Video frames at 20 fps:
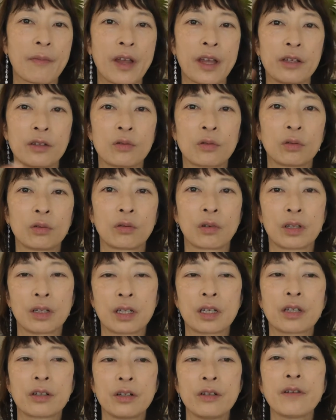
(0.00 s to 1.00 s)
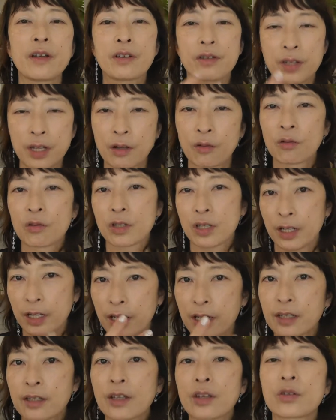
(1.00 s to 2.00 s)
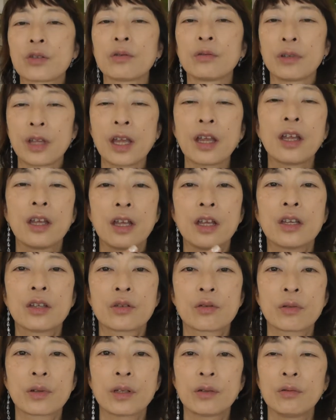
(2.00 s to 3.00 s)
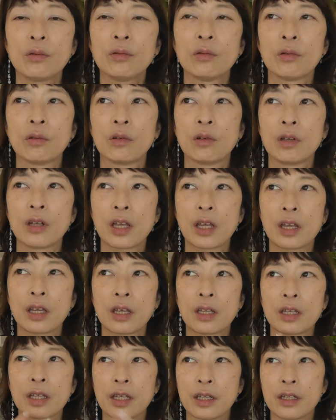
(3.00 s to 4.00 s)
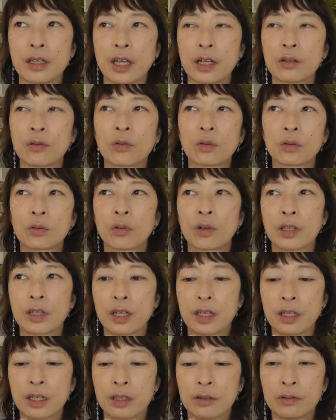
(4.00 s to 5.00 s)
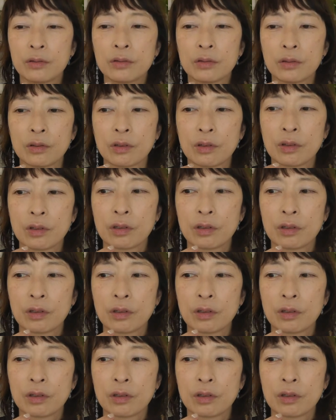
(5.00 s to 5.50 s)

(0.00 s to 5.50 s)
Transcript: まえることができるいわゆる先行者利益ですよねそれを、えー、やることができる、うん、